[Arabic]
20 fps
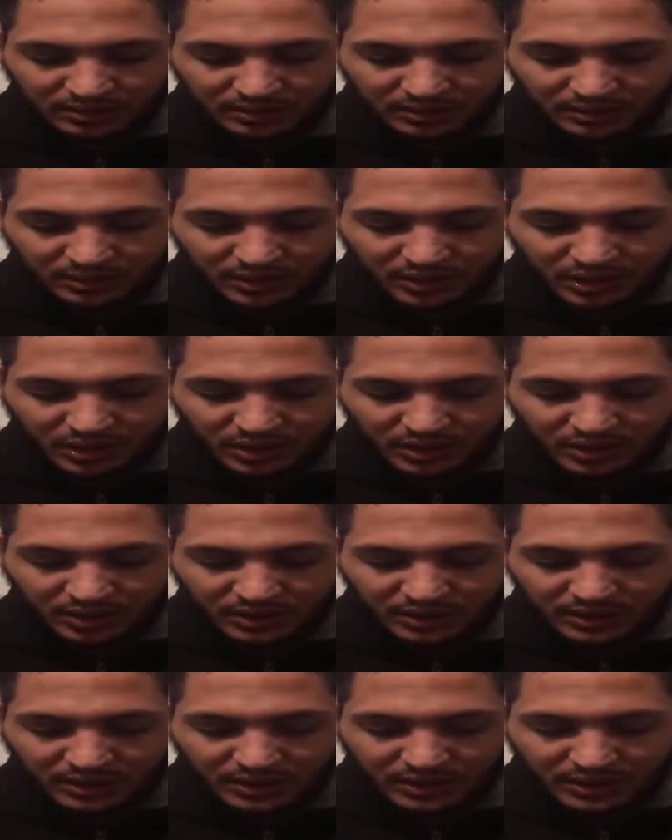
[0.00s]
اللي
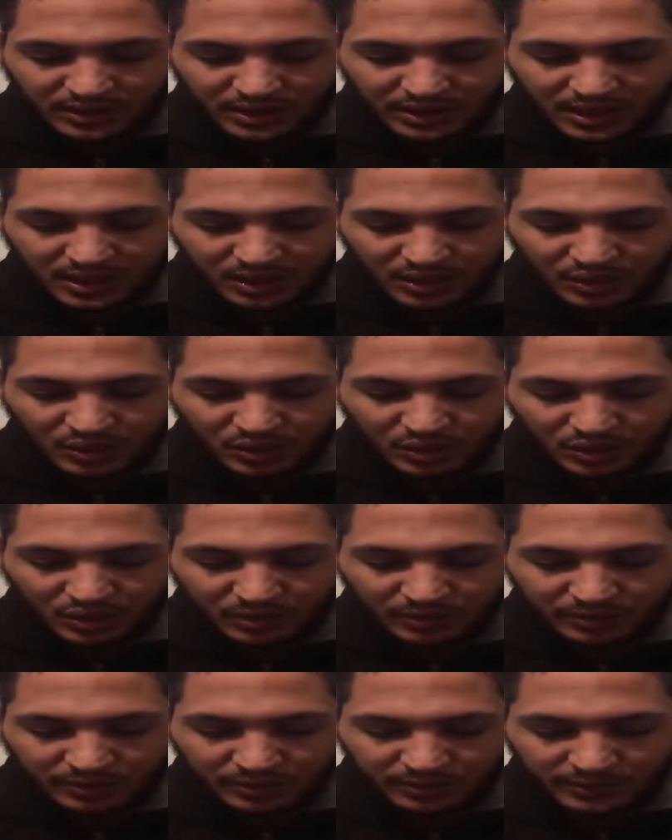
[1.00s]
شني اللي هي
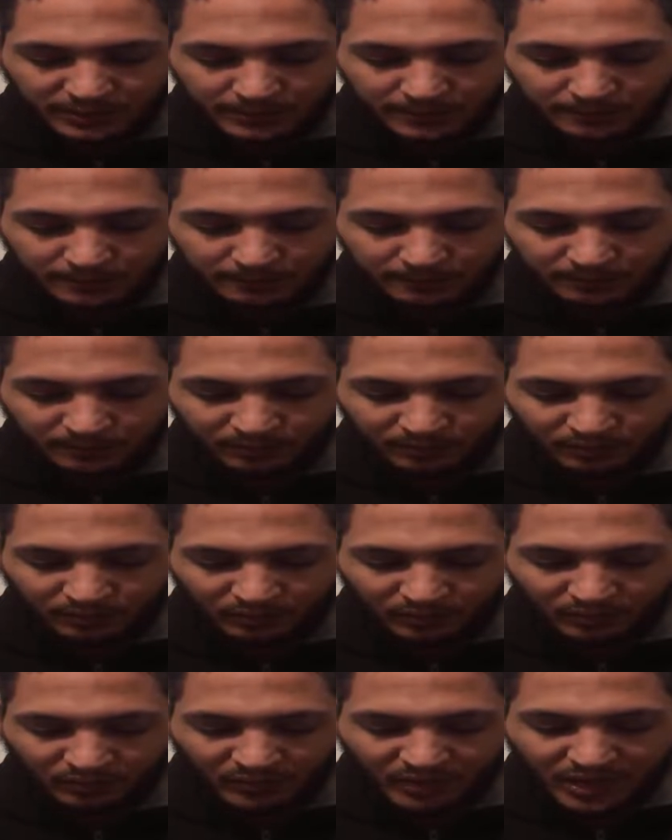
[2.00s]
السحب
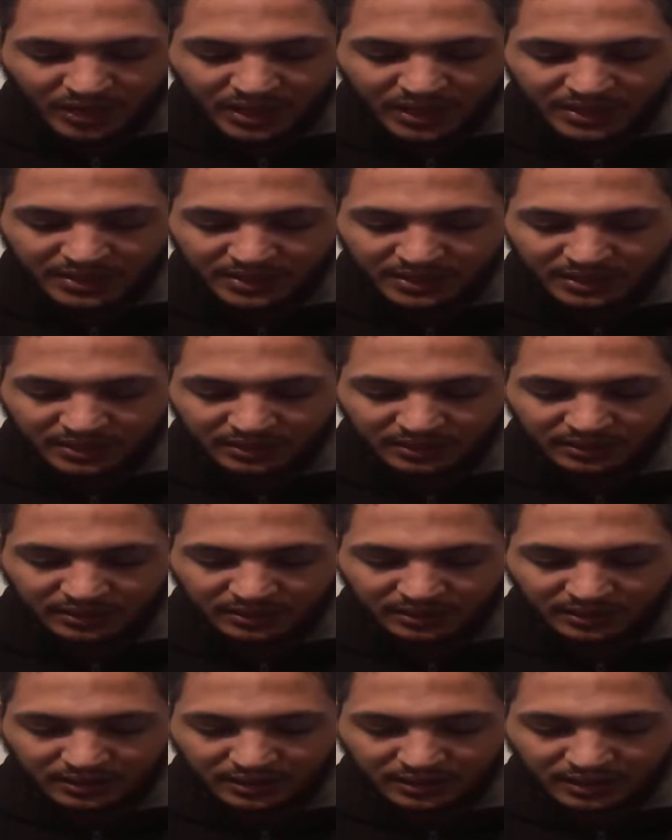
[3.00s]
خلاص درت
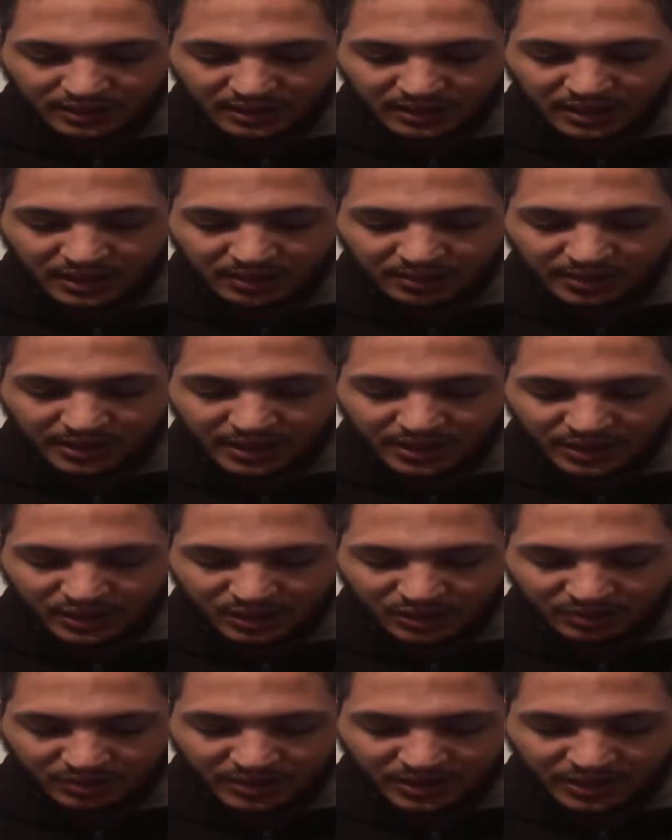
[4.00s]
الاربع
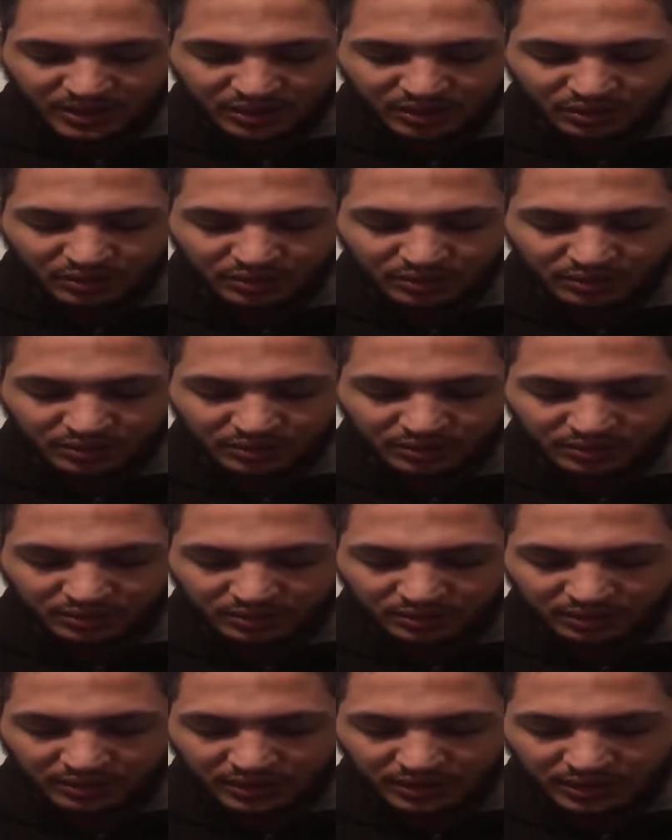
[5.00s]
أسهم هادو
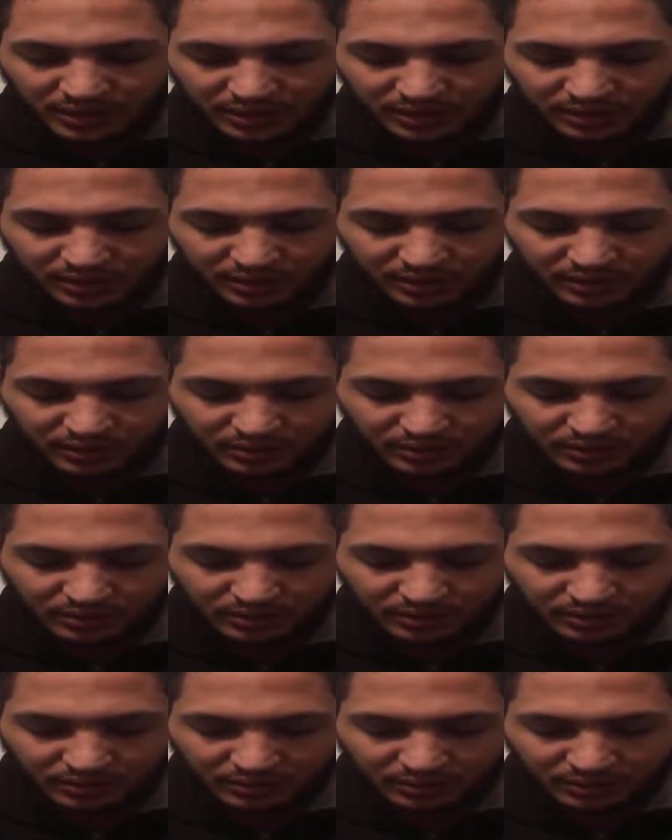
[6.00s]
ندير
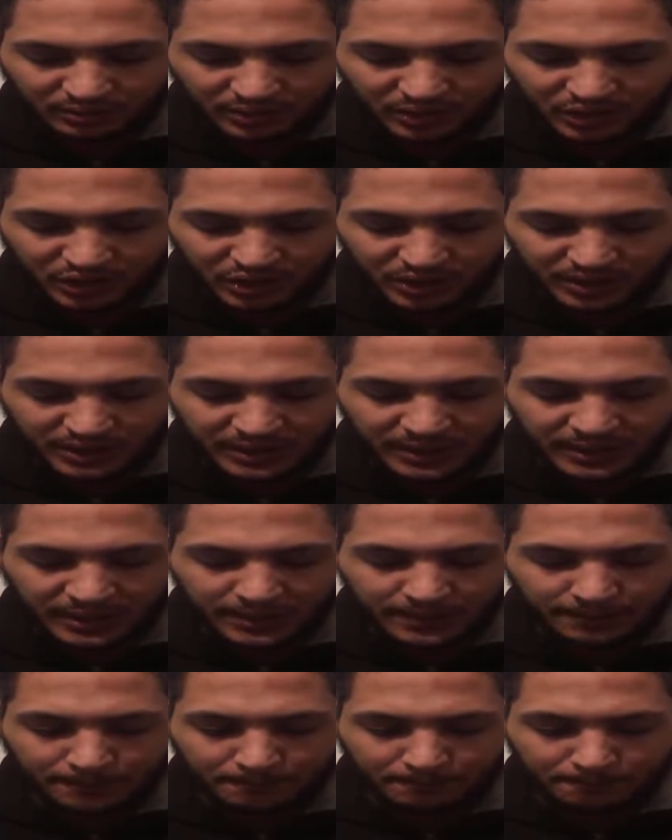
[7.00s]

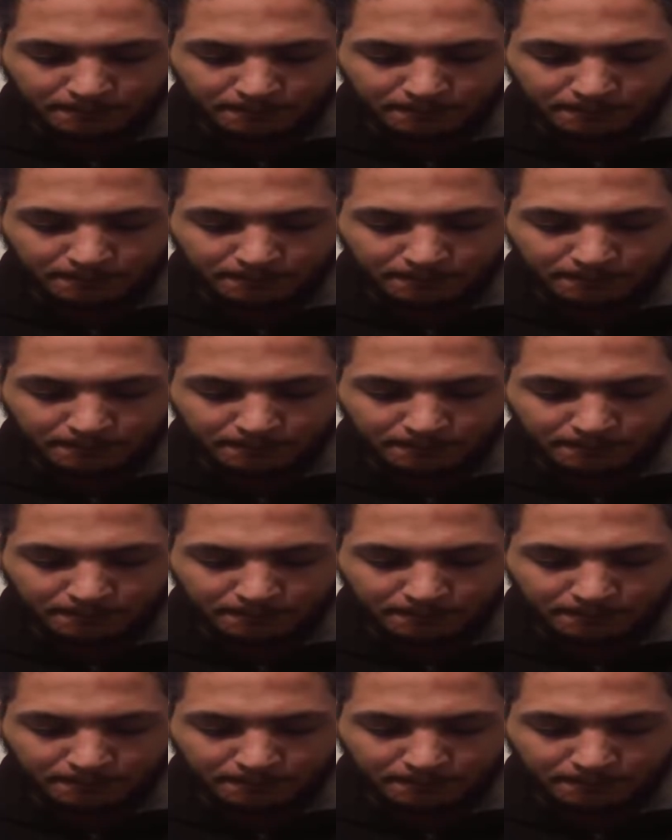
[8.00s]
تشغيل